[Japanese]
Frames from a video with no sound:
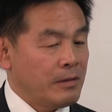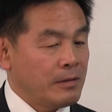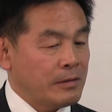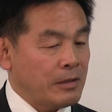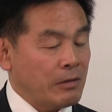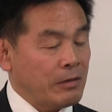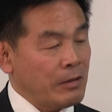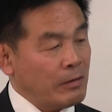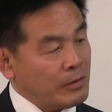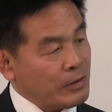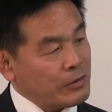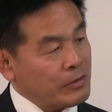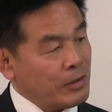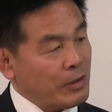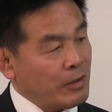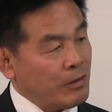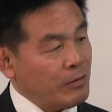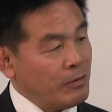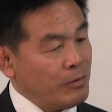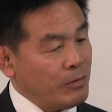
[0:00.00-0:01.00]
昨年私
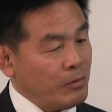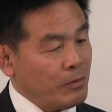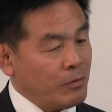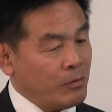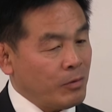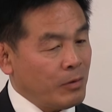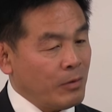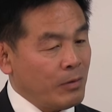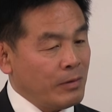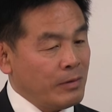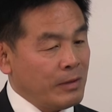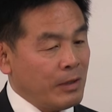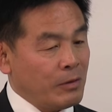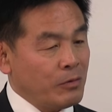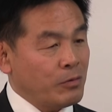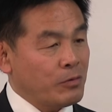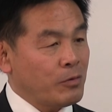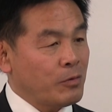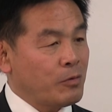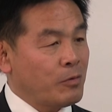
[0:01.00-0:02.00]
はこれをな
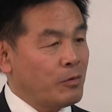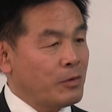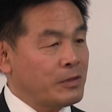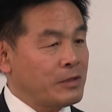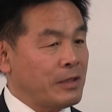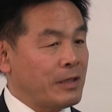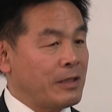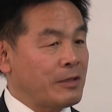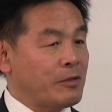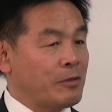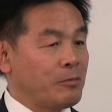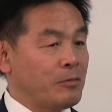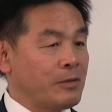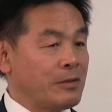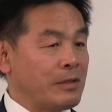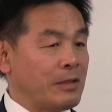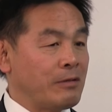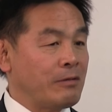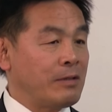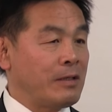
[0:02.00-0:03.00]
るほどこう来たかと
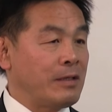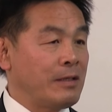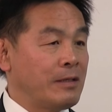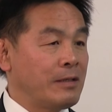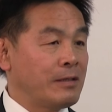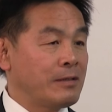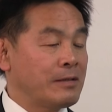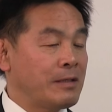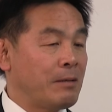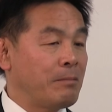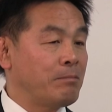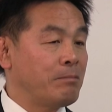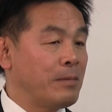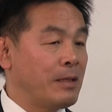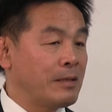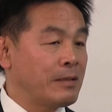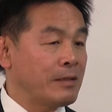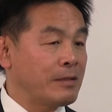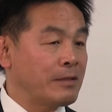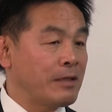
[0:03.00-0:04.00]
思ったのは丹
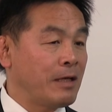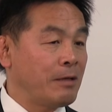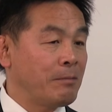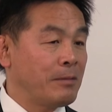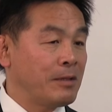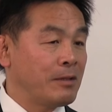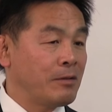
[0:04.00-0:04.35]
波篠